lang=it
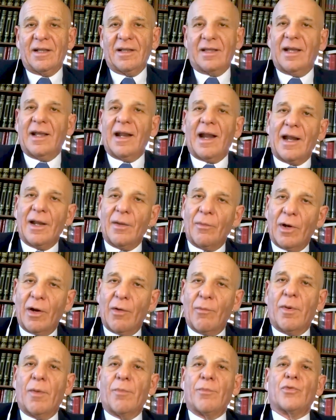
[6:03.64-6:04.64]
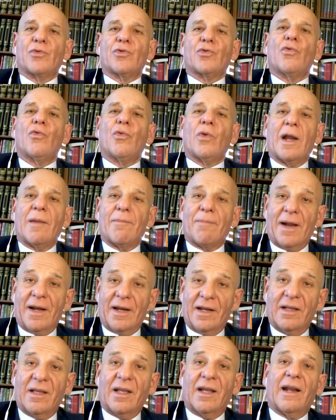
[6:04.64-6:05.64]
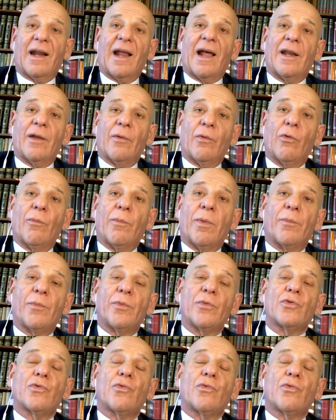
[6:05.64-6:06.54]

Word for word: integrale, quella un po' più scura, il pane integrale, quello un po' più